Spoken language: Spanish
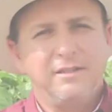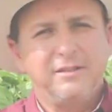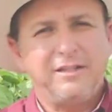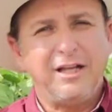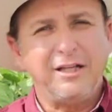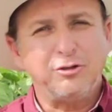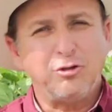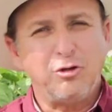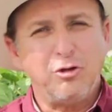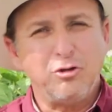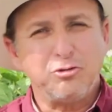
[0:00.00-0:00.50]

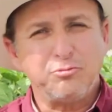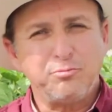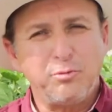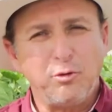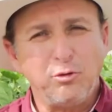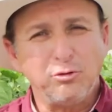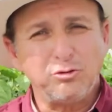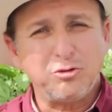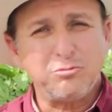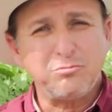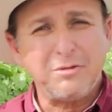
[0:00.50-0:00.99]
Dentro de los
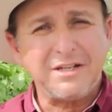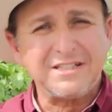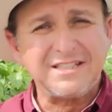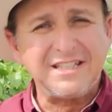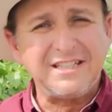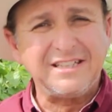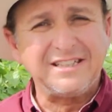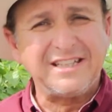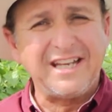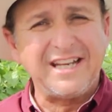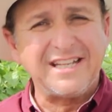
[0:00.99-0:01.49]
productos más
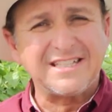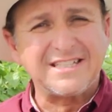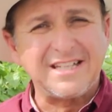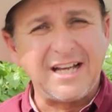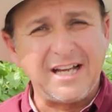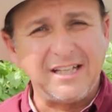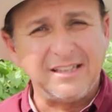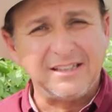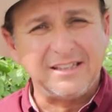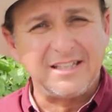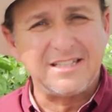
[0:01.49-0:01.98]

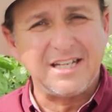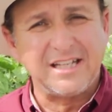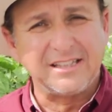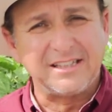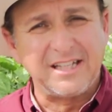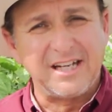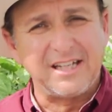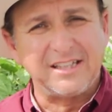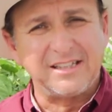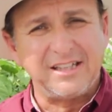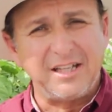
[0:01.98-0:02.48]
interesantes y
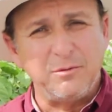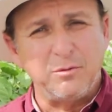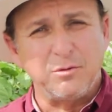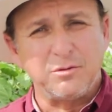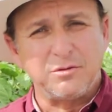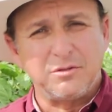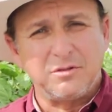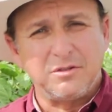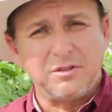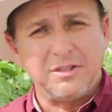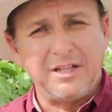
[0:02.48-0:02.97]

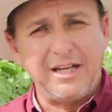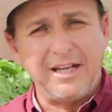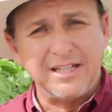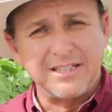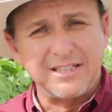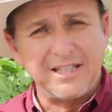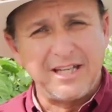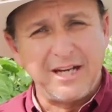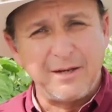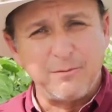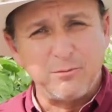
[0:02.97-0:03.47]
atractivos que
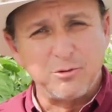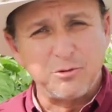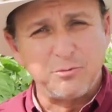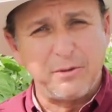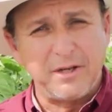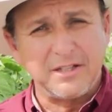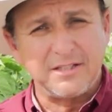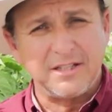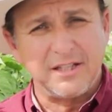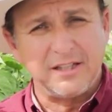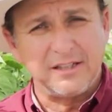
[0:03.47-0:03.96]
les queremos
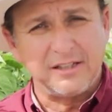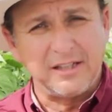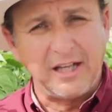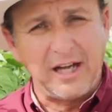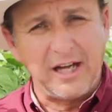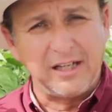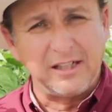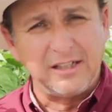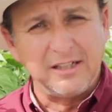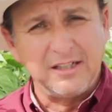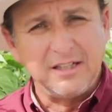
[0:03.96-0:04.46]

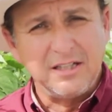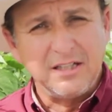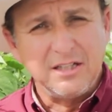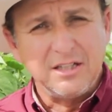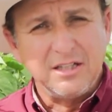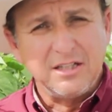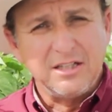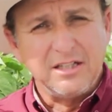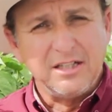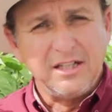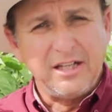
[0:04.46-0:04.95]
presentar
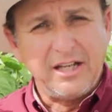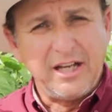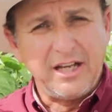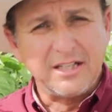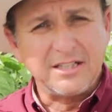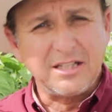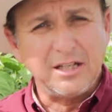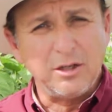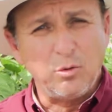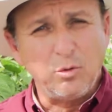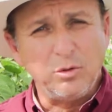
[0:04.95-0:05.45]

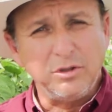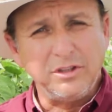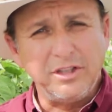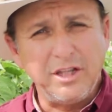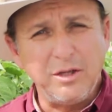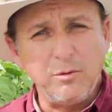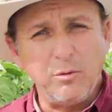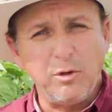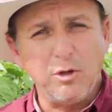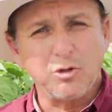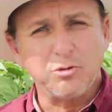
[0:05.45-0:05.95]
es el
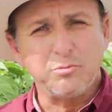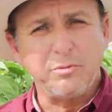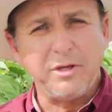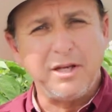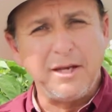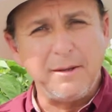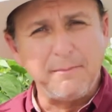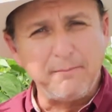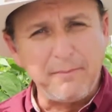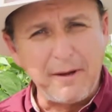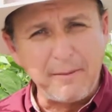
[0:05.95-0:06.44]
cultivo de los
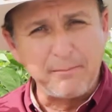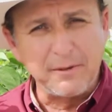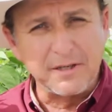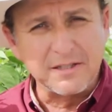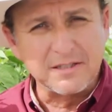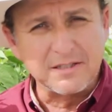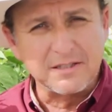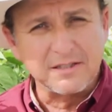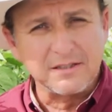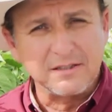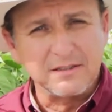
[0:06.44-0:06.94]

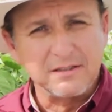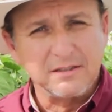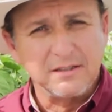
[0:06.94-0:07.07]
Peppers,